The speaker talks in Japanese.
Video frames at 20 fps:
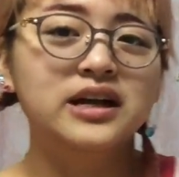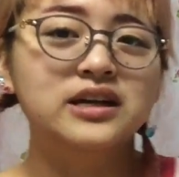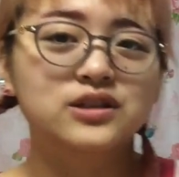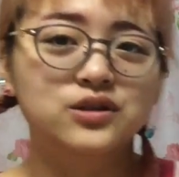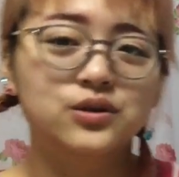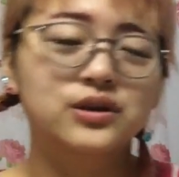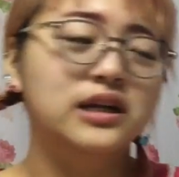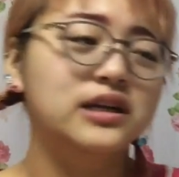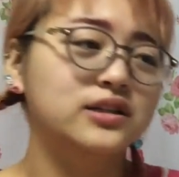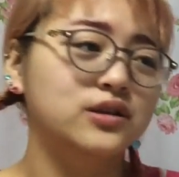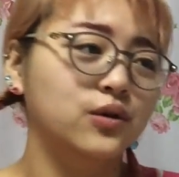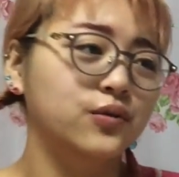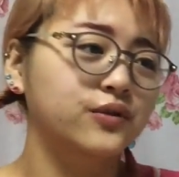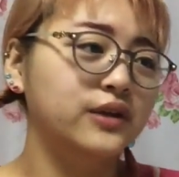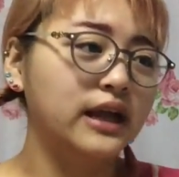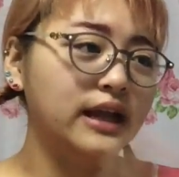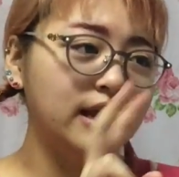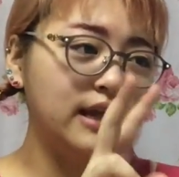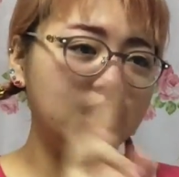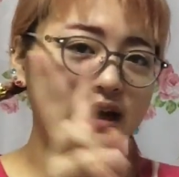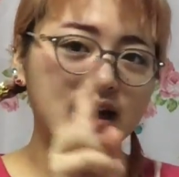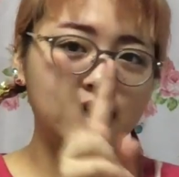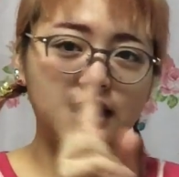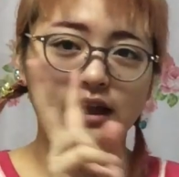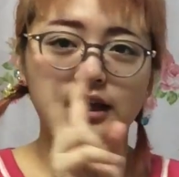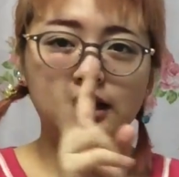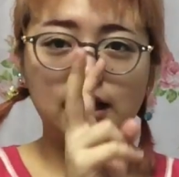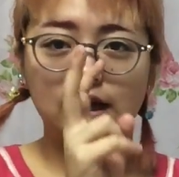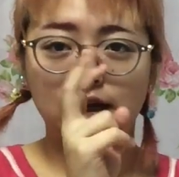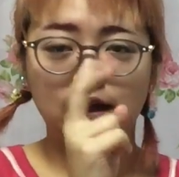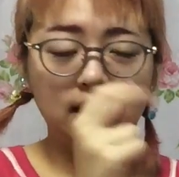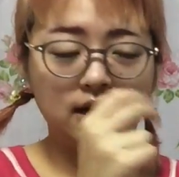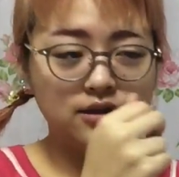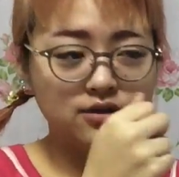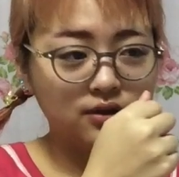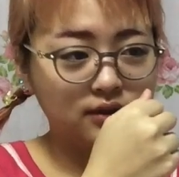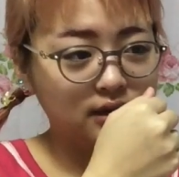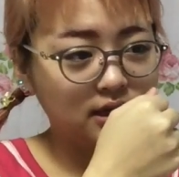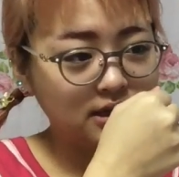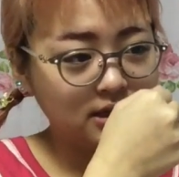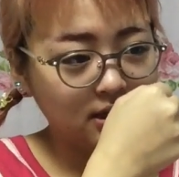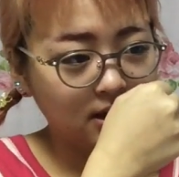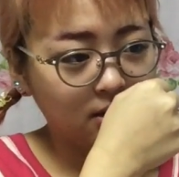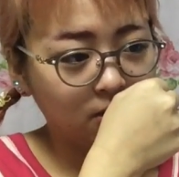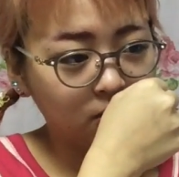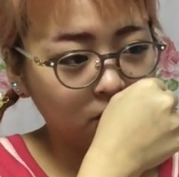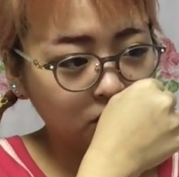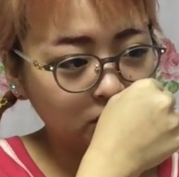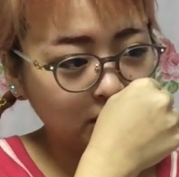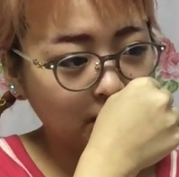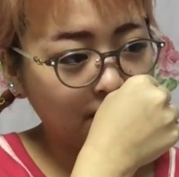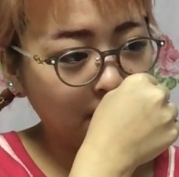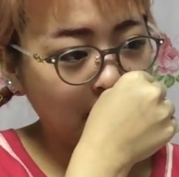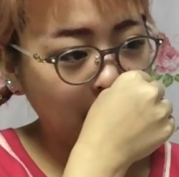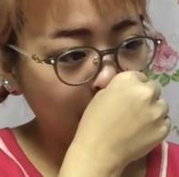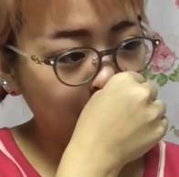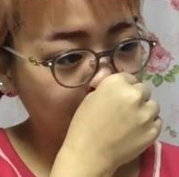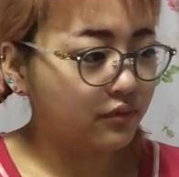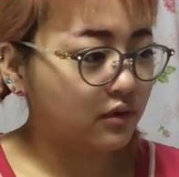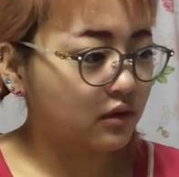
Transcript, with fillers: そうなんですよ。二人にあげなきゃいけないんですよ、私。お年玉。